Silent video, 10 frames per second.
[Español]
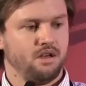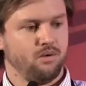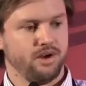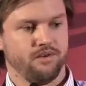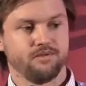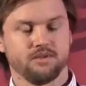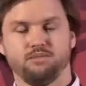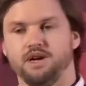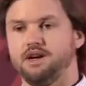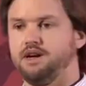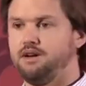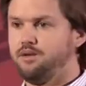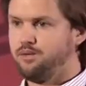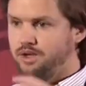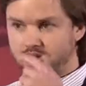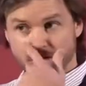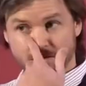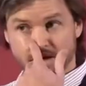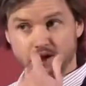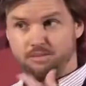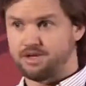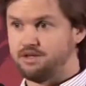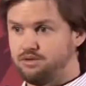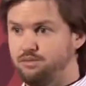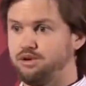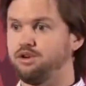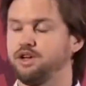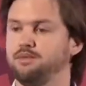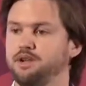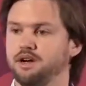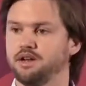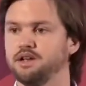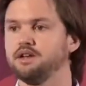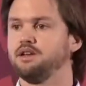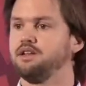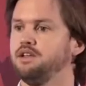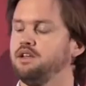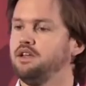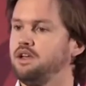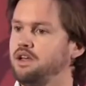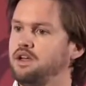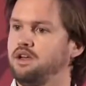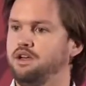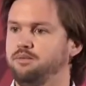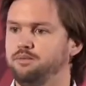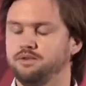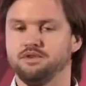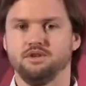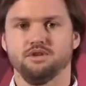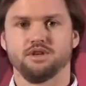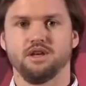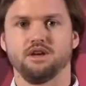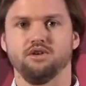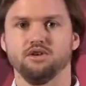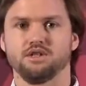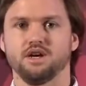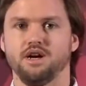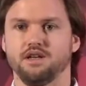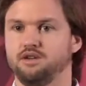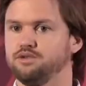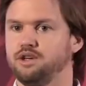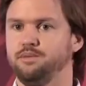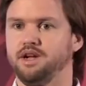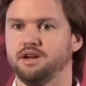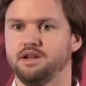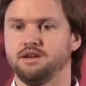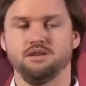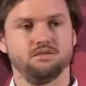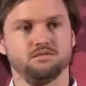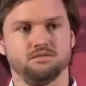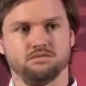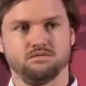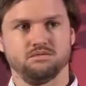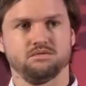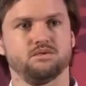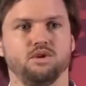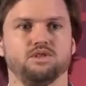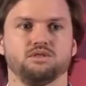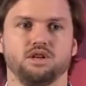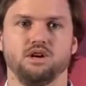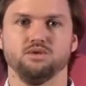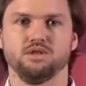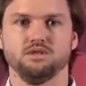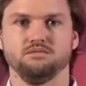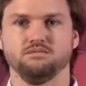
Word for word: Bueno, para bien Nico ahí nos presentó un poco qué es Milagnic. Em, no sé quién conoce acá, quién usa Milagnic, cuántos acá usan.